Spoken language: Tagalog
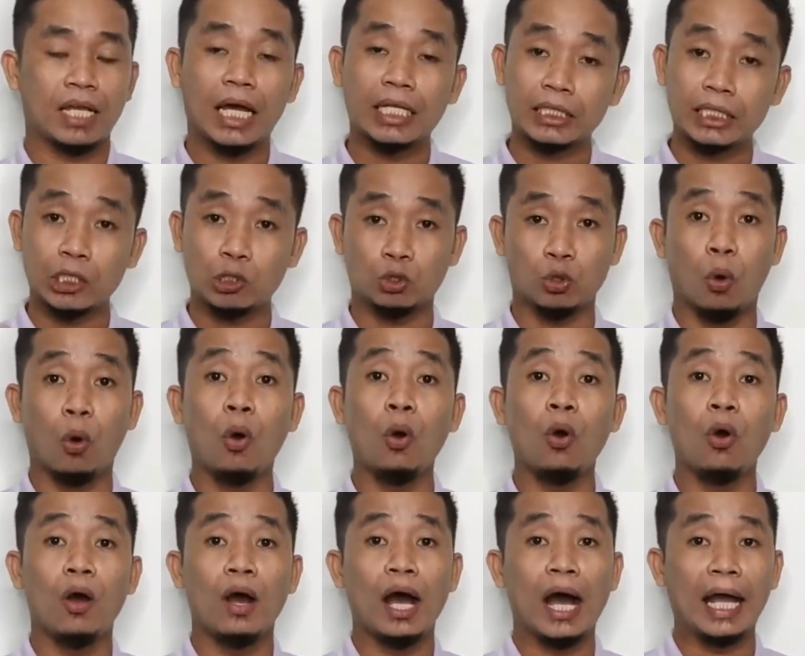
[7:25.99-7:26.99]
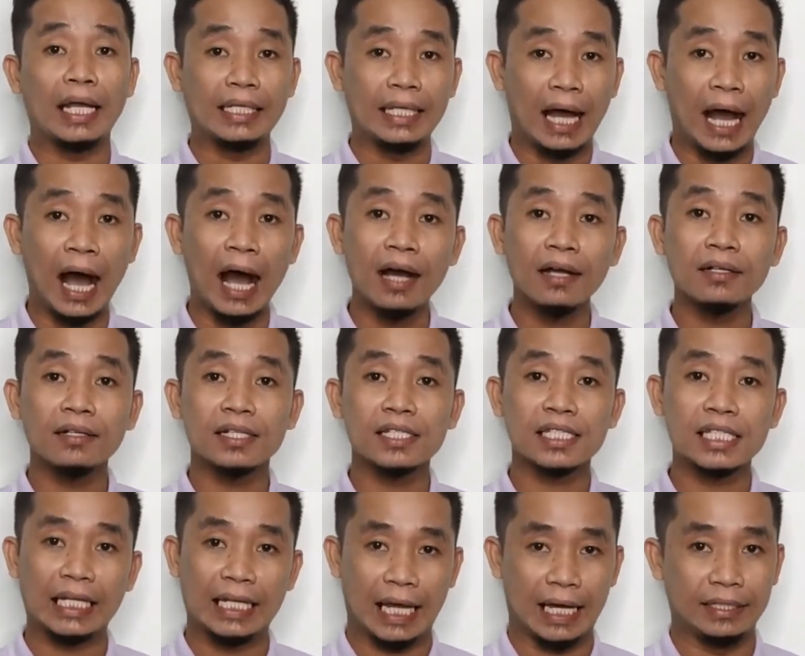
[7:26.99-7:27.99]
at ito ay ang
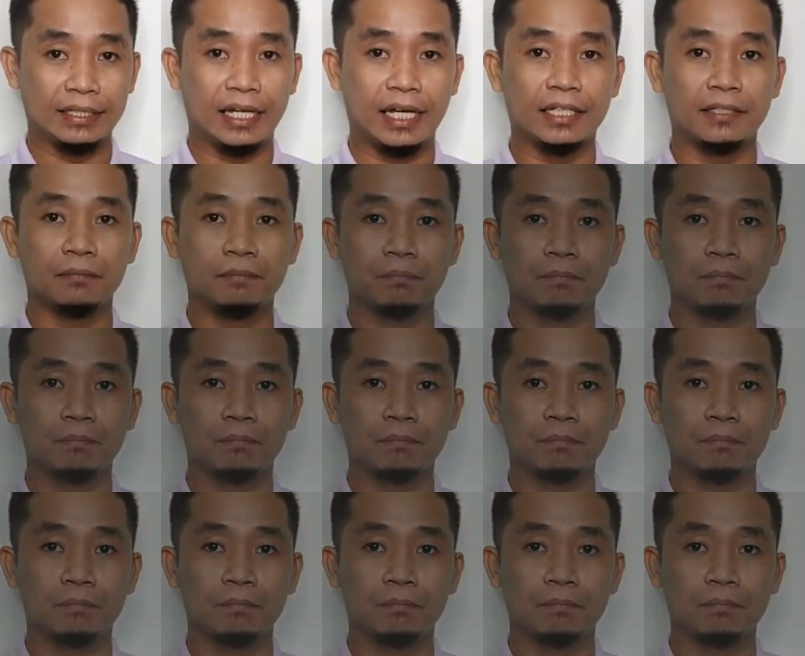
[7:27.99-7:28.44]
kasalanan.